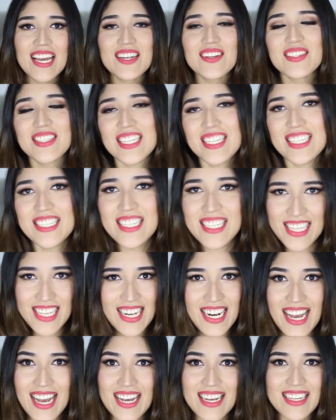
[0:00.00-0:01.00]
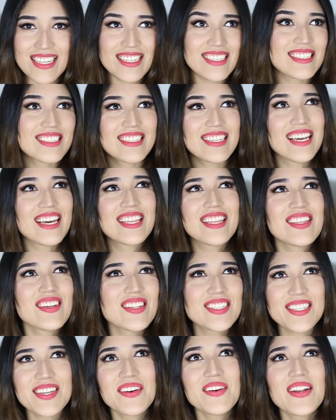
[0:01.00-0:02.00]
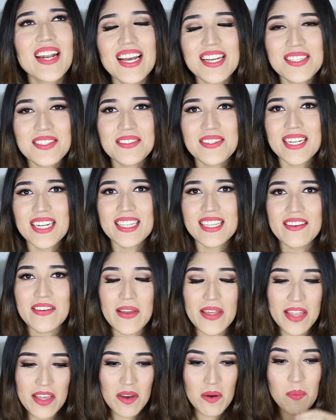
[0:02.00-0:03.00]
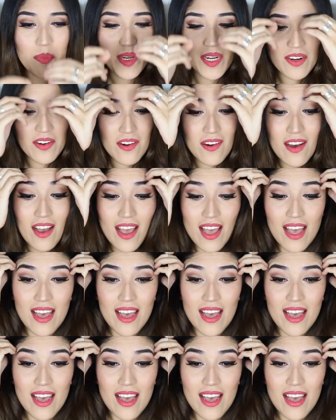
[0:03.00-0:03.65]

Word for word: no sé ni siquiera si estoy segura de subir este video, pero